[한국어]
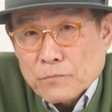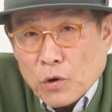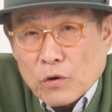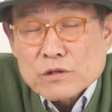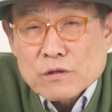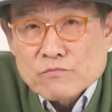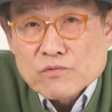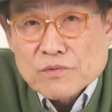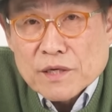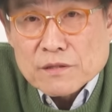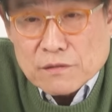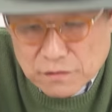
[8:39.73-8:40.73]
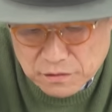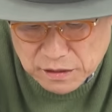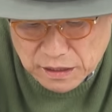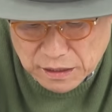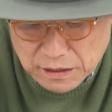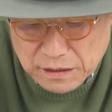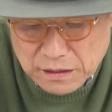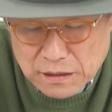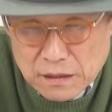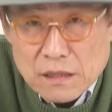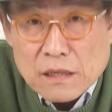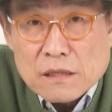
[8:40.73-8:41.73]
어떤 부분에서 그러냐.
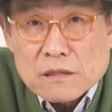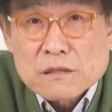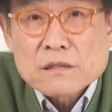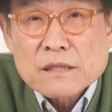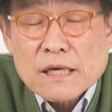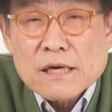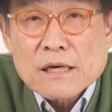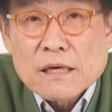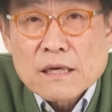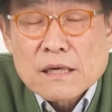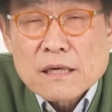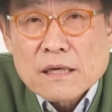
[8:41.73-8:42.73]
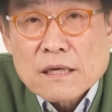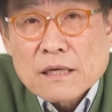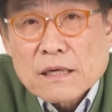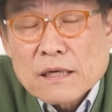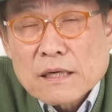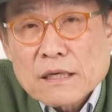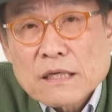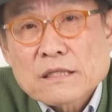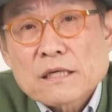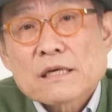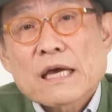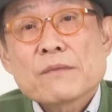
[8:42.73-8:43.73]
그때
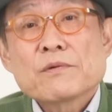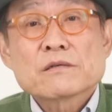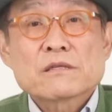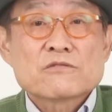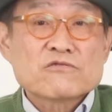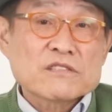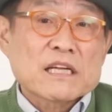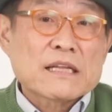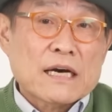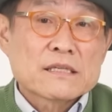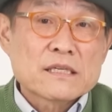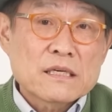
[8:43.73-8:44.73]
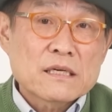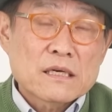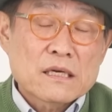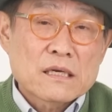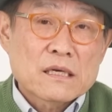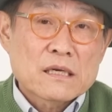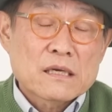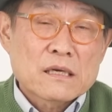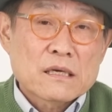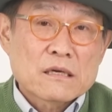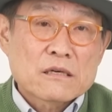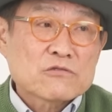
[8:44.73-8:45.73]
이제 해병대 수사단이
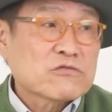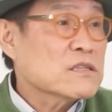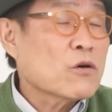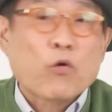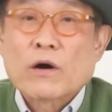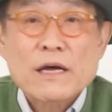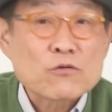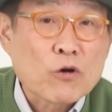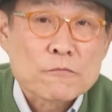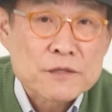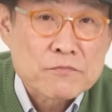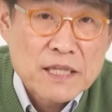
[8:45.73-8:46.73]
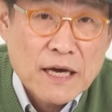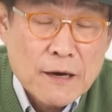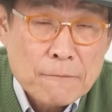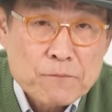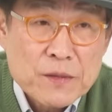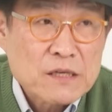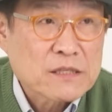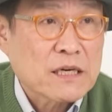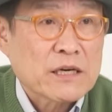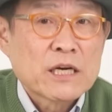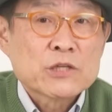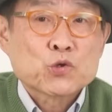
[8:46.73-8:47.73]
수사 권한도 없습니다.
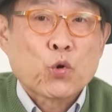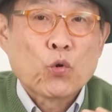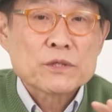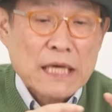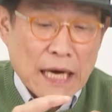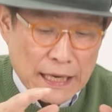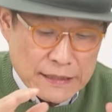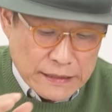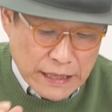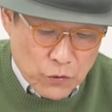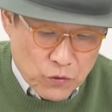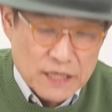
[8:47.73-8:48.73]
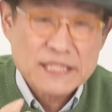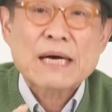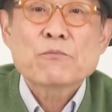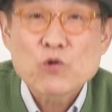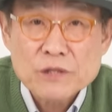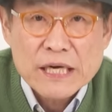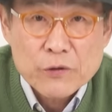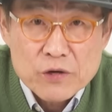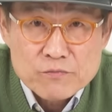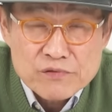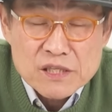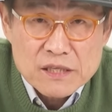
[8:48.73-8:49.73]
그냥 조사한 내용의 참고
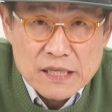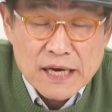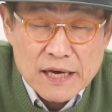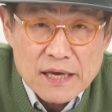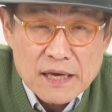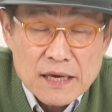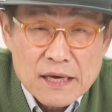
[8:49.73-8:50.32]
자료일 뿐인데